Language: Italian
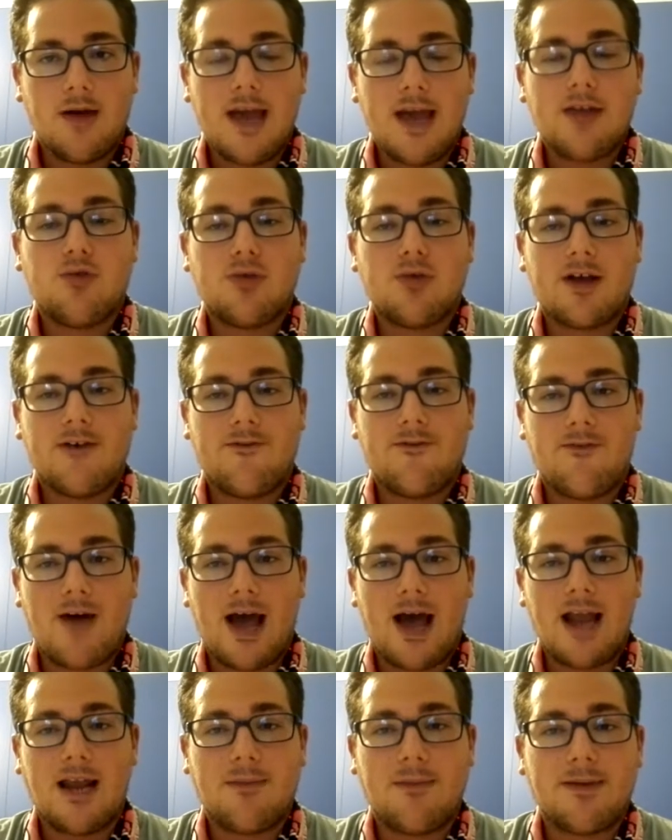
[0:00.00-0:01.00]
E tu che
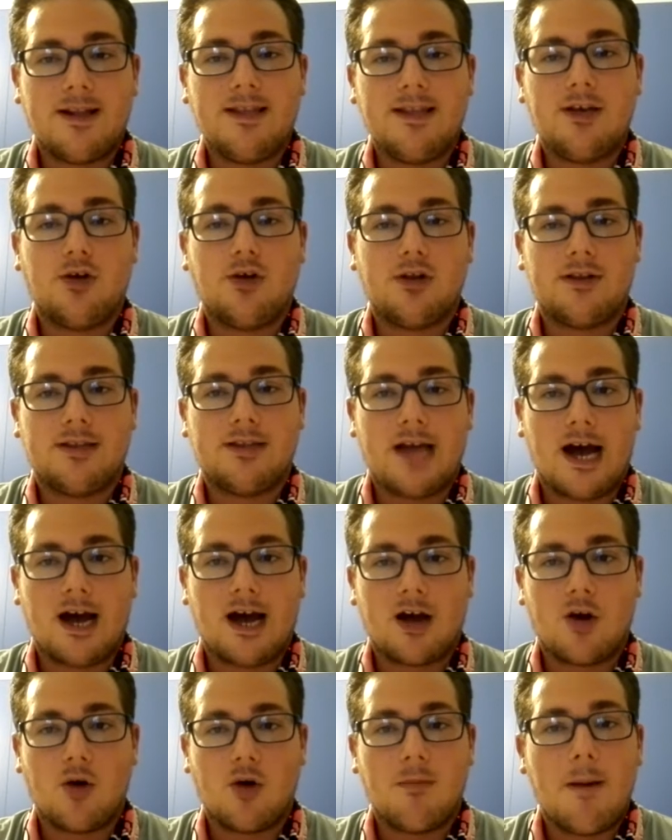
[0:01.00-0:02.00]
fai? La prendi col
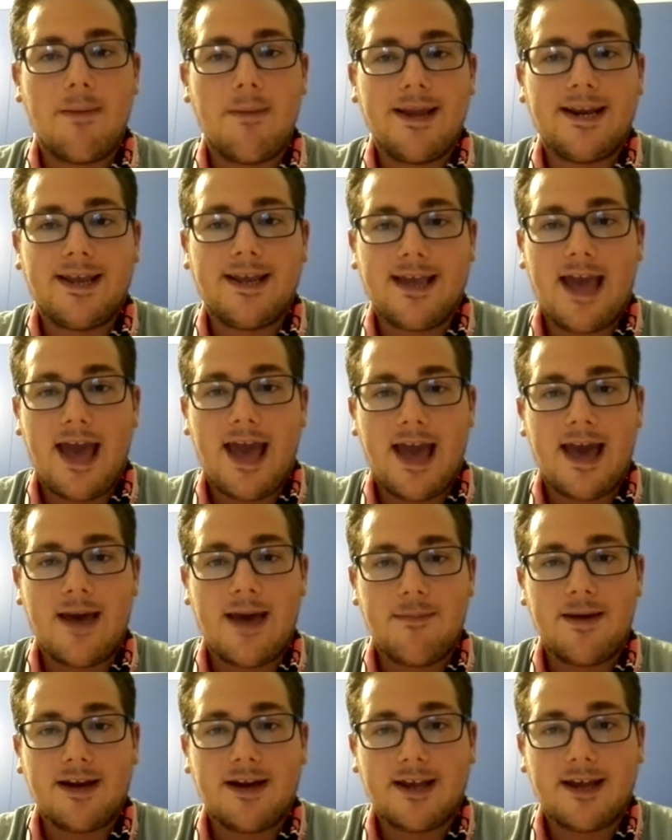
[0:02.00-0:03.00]
tacco. Ma
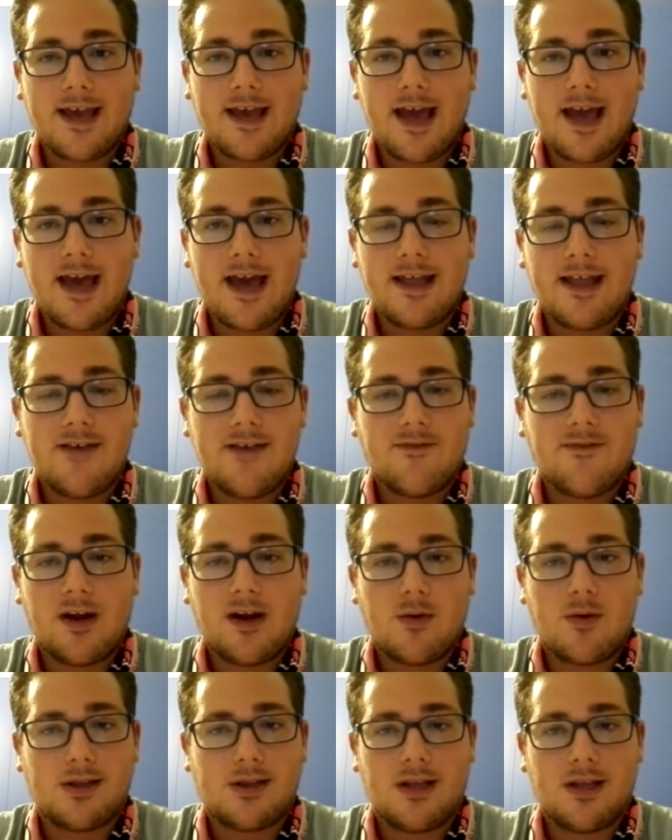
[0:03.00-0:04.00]
perché? Perché devi
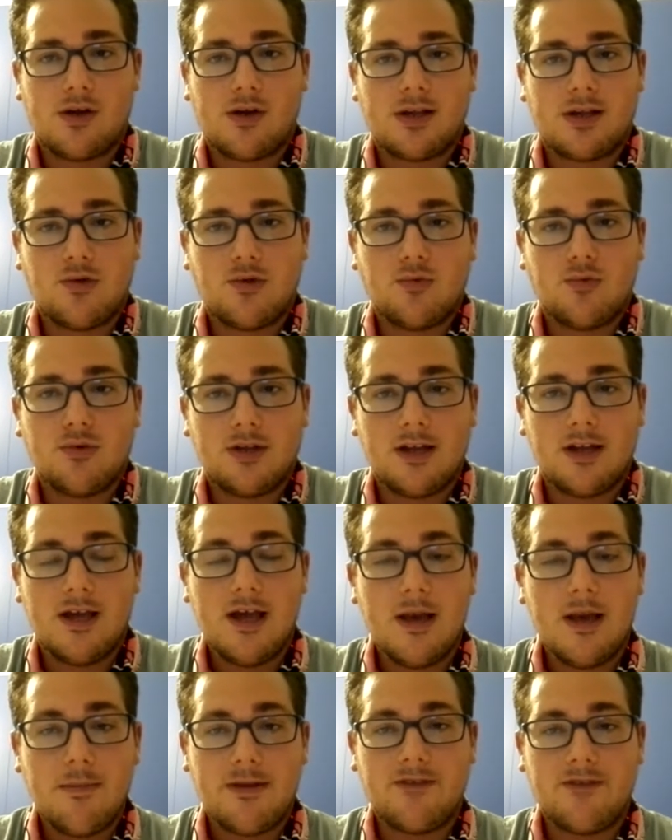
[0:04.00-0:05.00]
fare queste cose inutili?
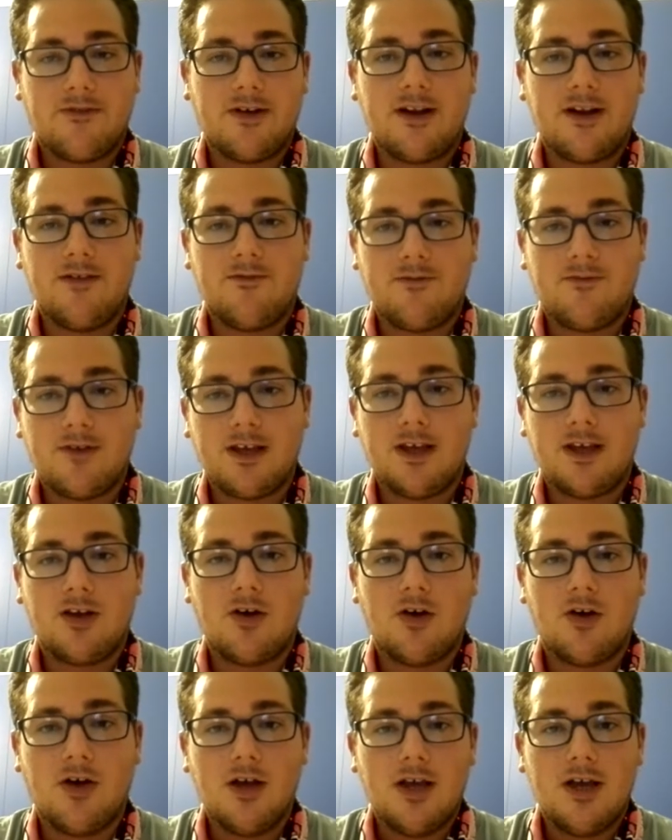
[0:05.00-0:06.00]
Per fare il
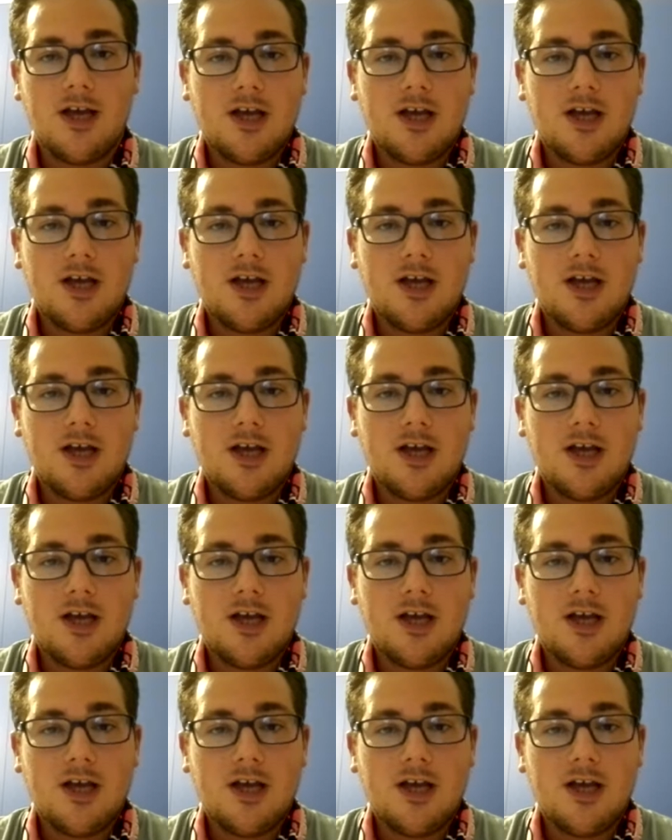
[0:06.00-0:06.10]
figo?